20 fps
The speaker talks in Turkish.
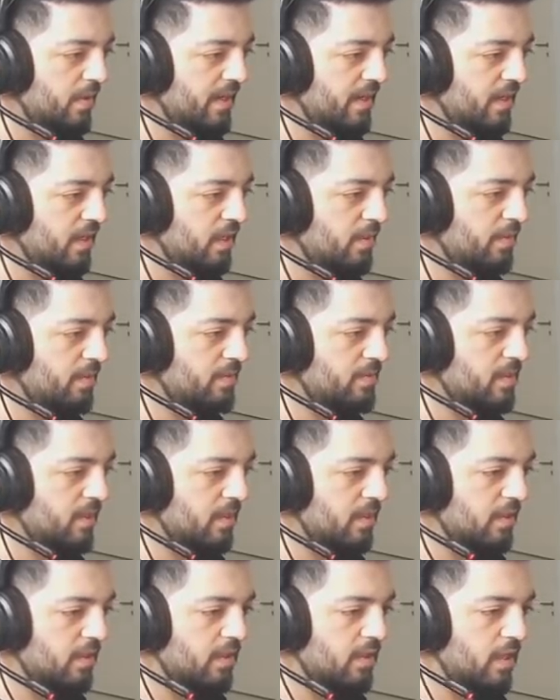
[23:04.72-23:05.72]
Bana gelebilir misin?
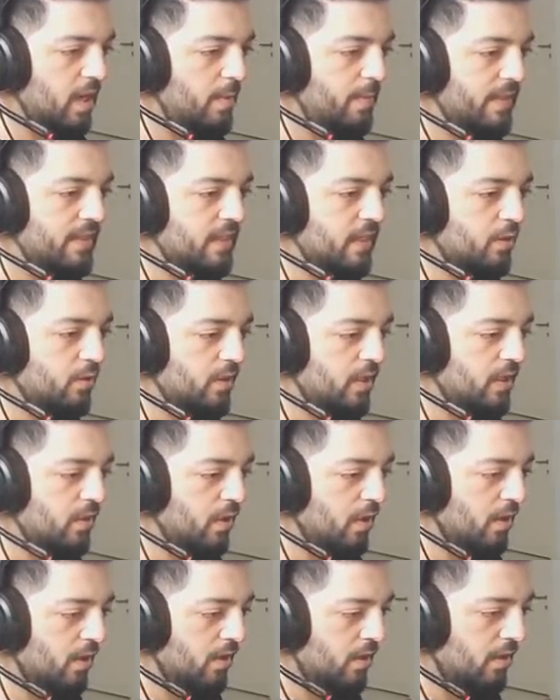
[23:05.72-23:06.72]
Bir... Ha bak geliyor
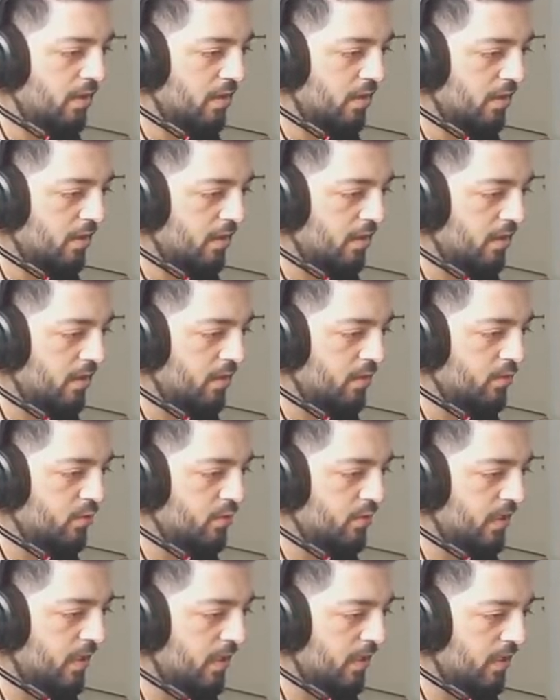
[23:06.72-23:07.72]
geliyor.
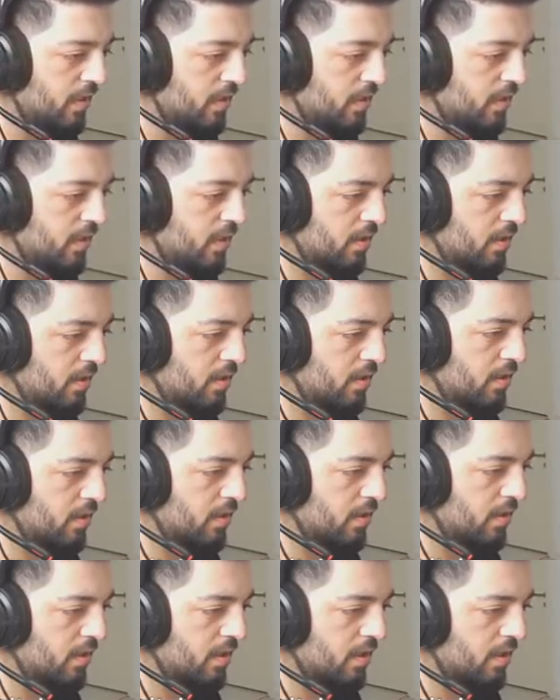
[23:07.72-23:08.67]
Şurada. Vuracağım, onu bir saniye.